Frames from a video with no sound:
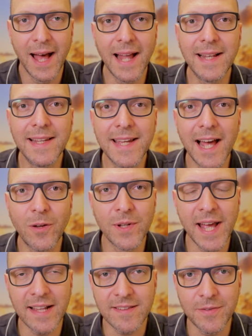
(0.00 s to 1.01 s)
Hallo
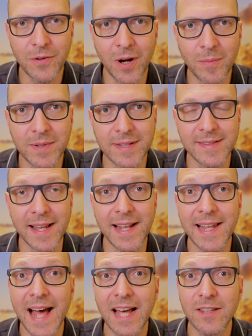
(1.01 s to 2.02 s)
und herzlich willkommen, hier ist der
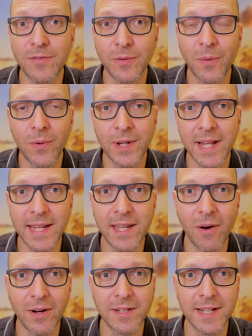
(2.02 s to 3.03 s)
Lars von
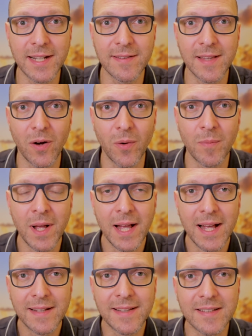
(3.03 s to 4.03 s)
Rohenergie. Heute geht es darum,
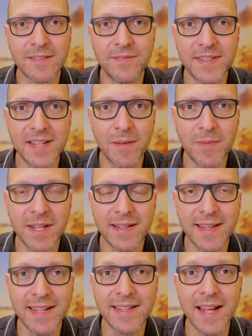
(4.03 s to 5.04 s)
dass Vitamin
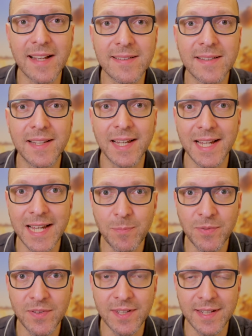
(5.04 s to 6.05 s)
D das
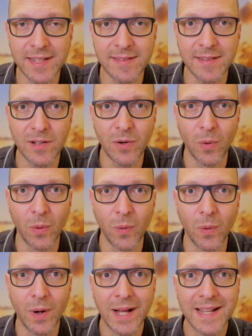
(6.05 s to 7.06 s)

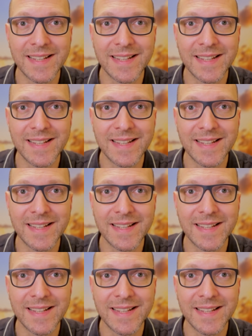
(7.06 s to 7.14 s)
Krebsrisiko